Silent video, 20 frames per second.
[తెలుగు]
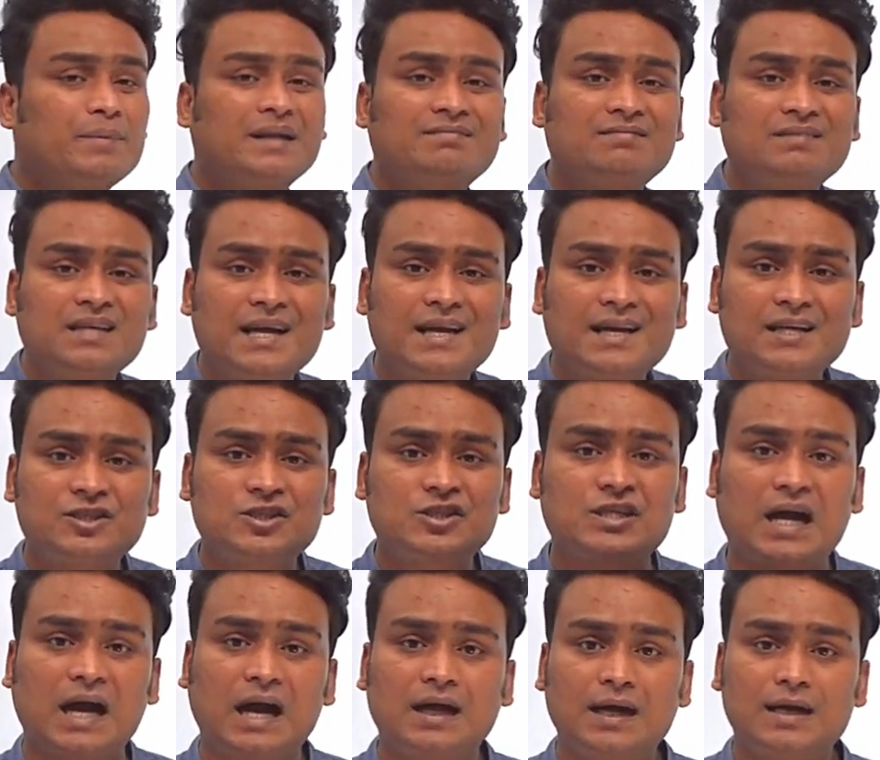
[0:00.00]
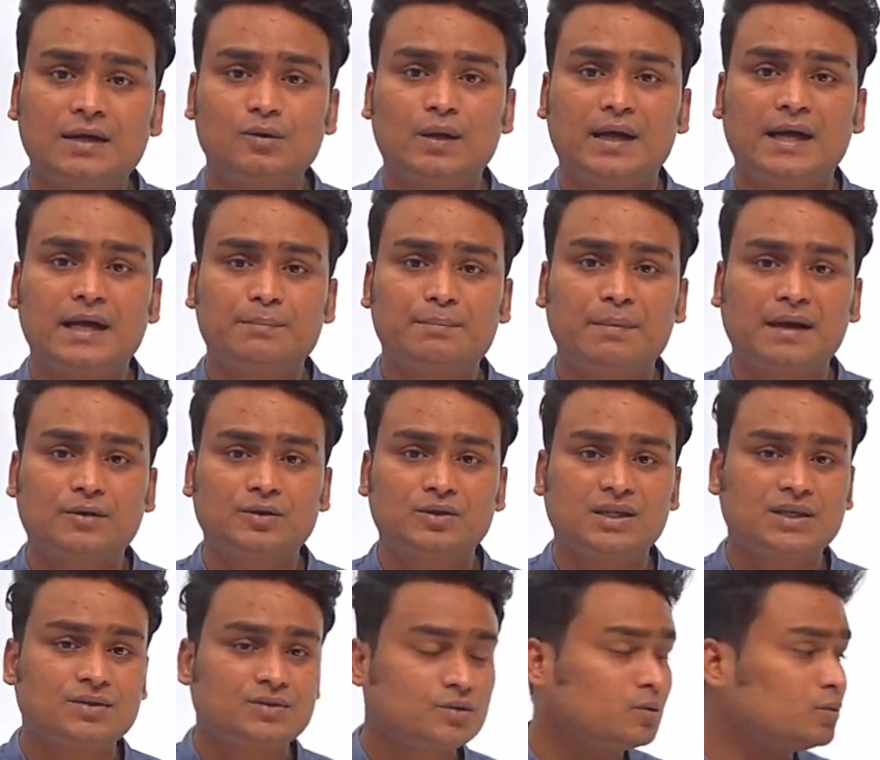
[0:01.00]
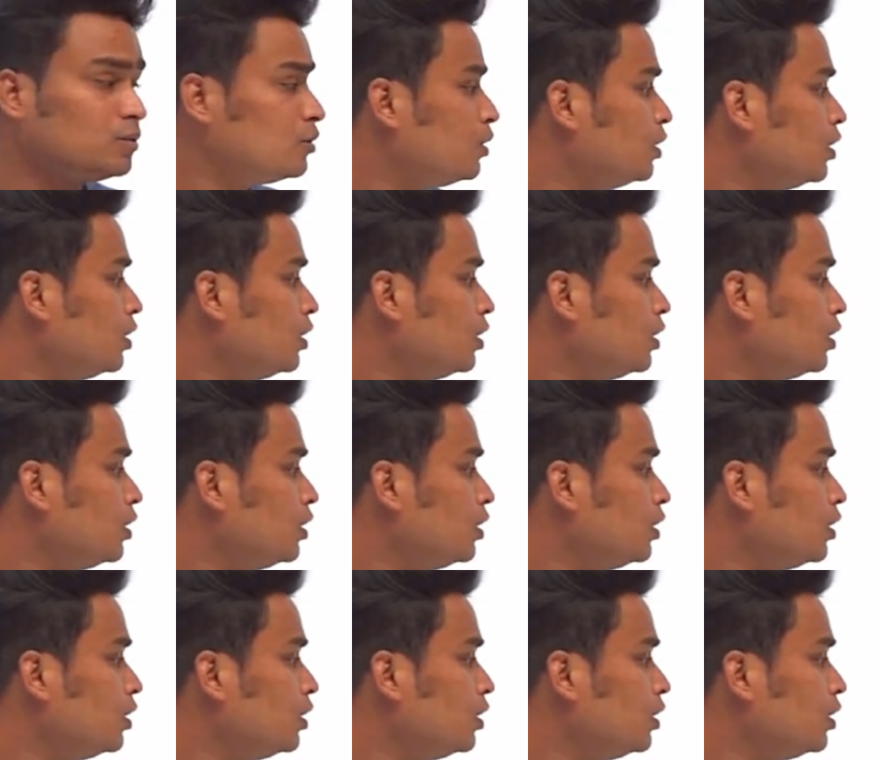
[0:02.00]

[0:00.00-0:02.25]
ప్రత్యేక శాఖను ఏర్పాటు చేస్తూ